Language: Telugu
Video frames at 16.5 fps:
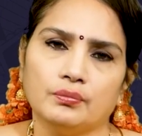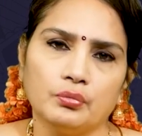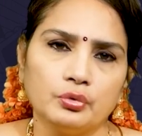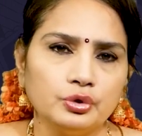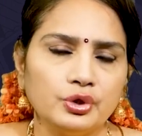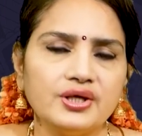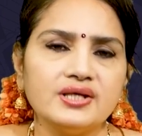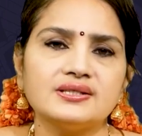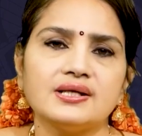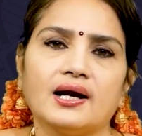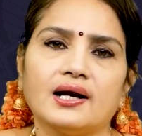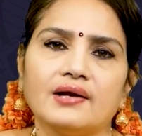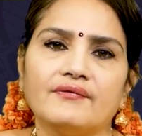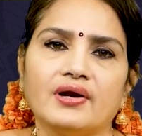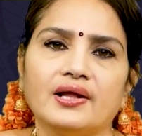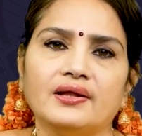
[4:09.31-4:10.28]
ముందుకు
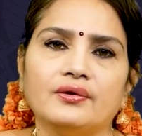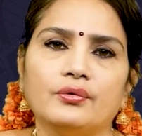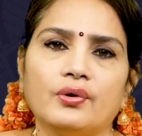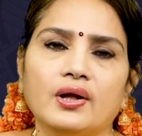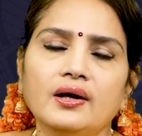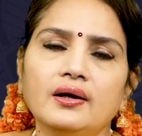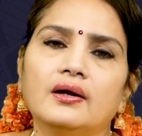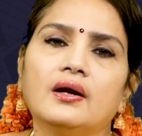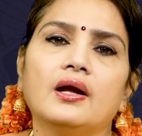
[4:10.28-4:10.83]
సాగడం అనేది కూడా